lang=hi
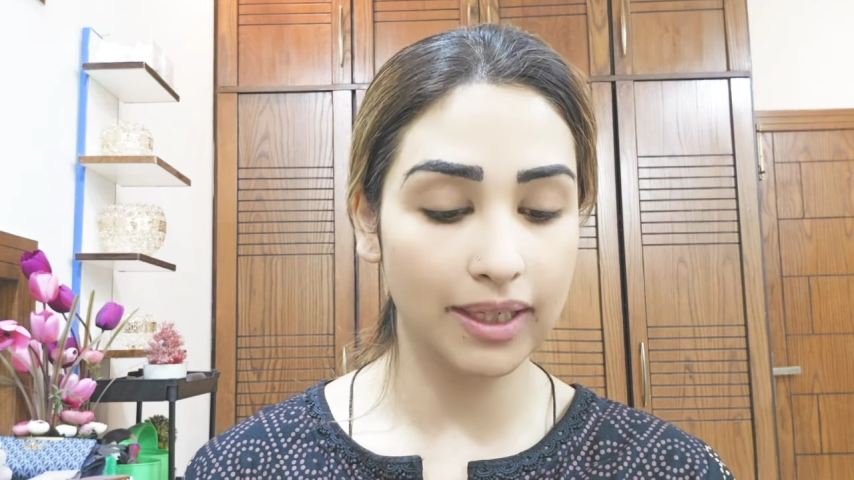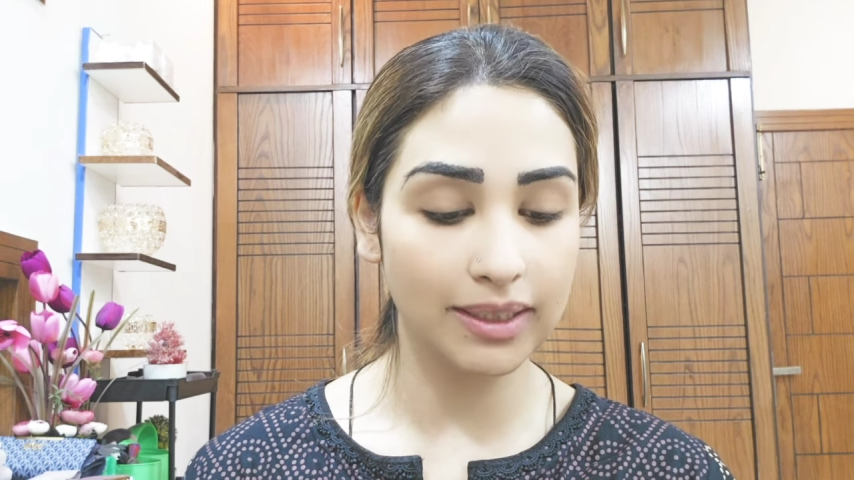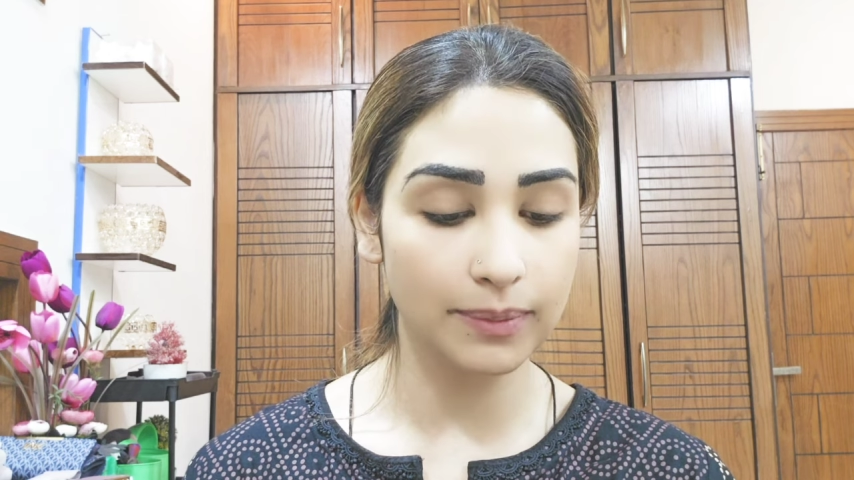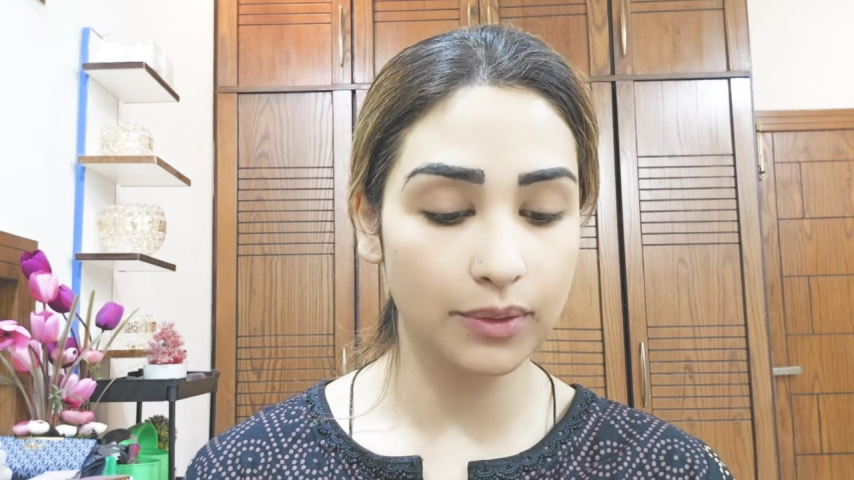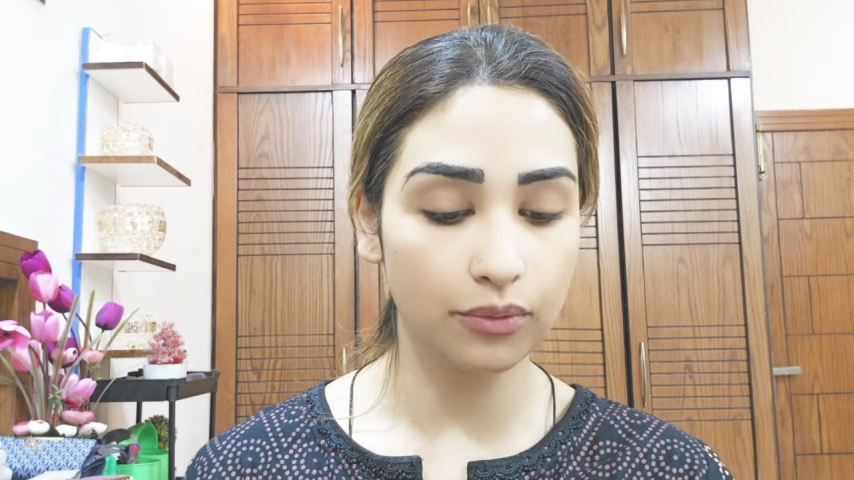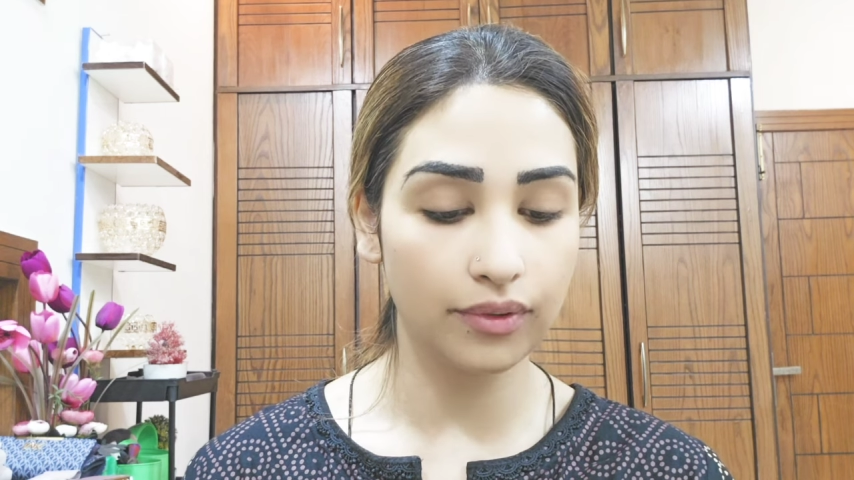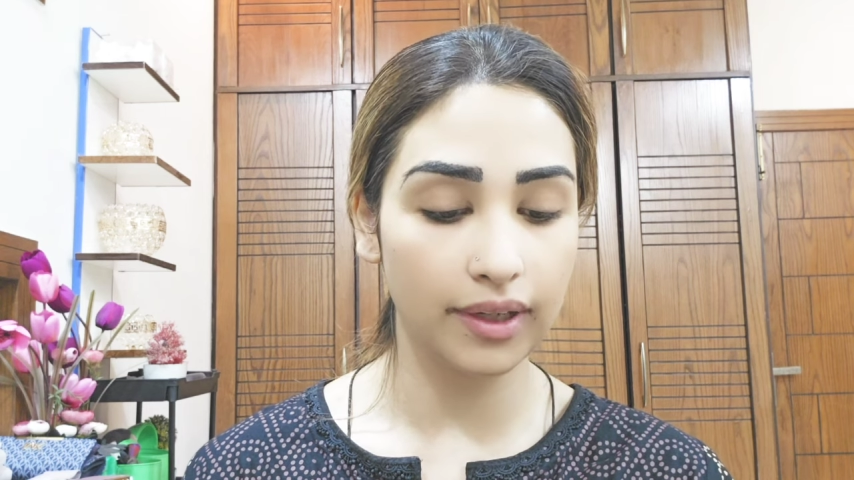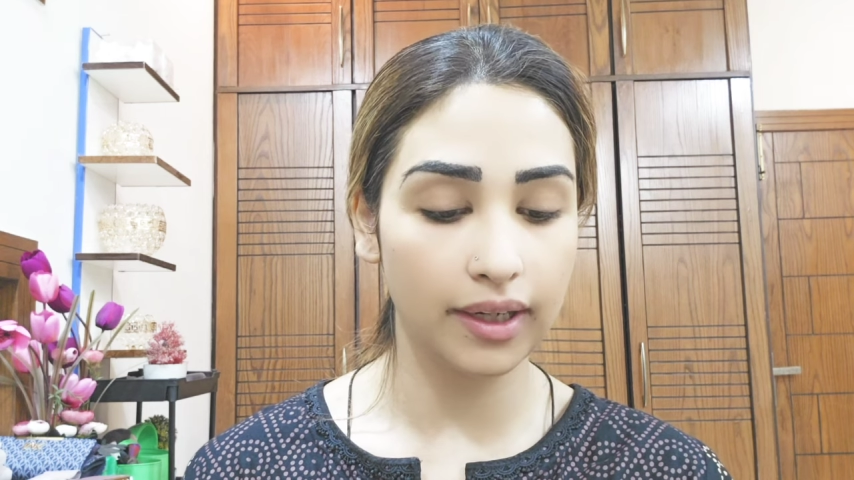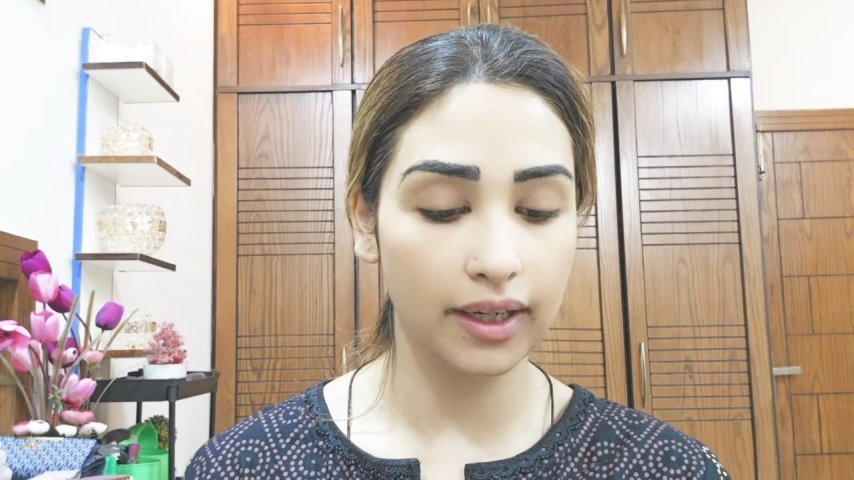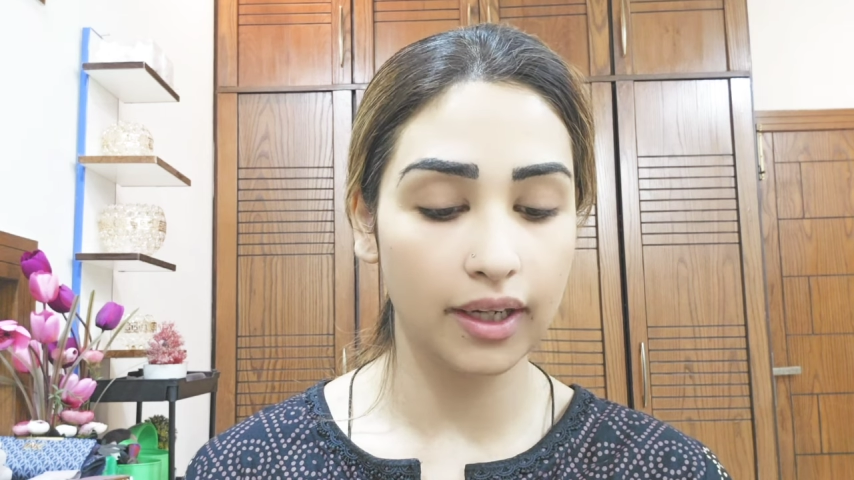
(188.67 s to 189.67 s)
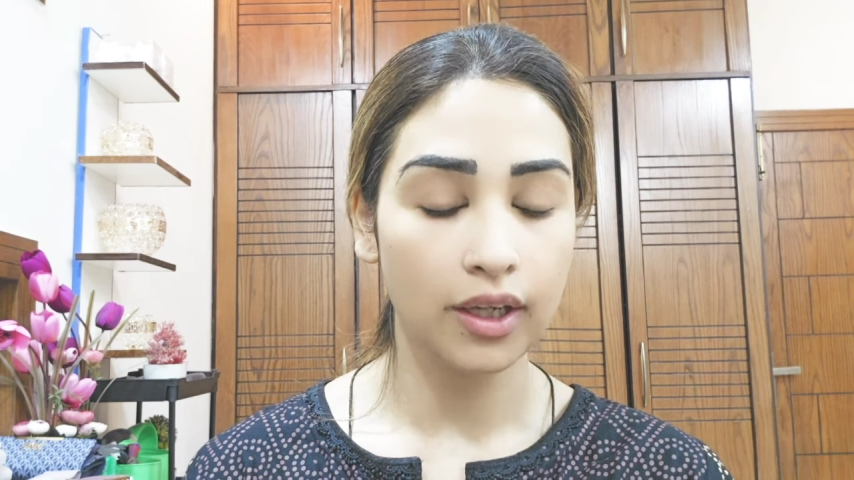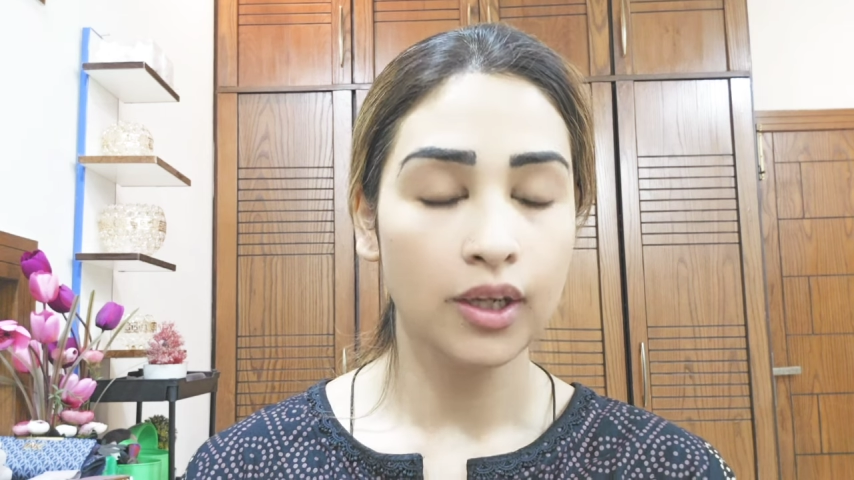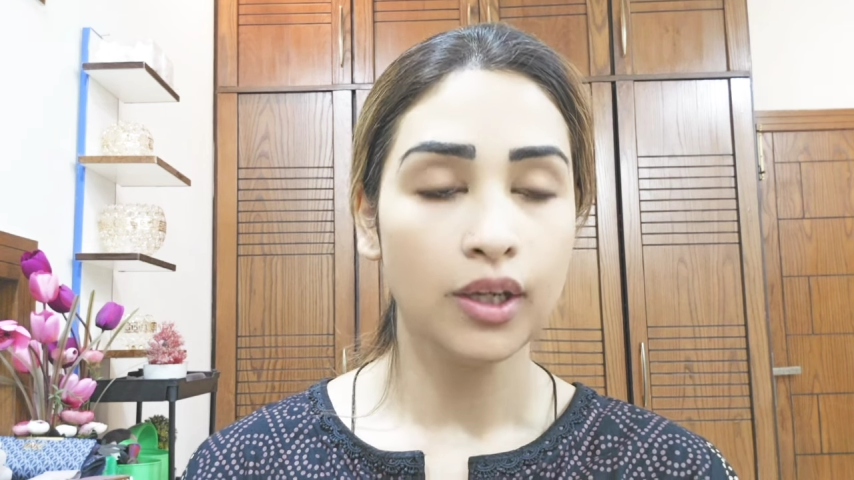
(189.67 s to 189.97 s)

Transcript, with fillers: प्राइस पे ढूंढ रहे हैं